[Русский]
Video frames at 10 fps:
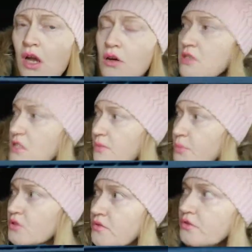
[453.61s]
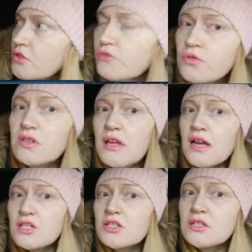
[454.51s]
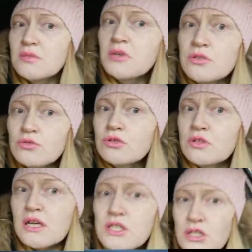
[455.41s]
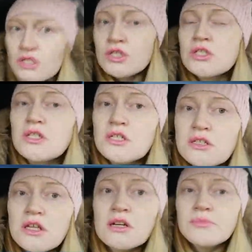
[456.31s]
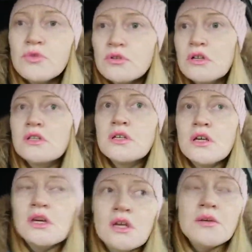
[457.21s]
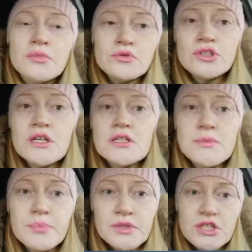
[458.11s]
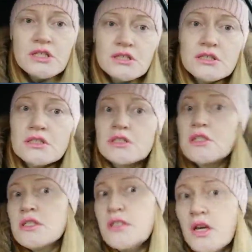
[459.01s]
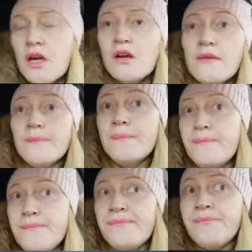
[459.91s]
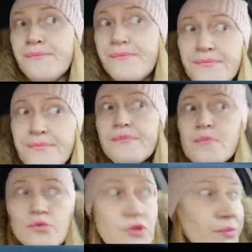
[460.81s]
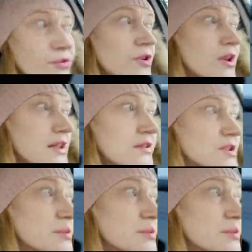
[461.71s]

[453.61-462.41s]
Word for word: У нас-то просто, видишь, двухэтажные дома, трехэтажные, и жителей не так много. И получается, площадка детская, если будем вкладываться,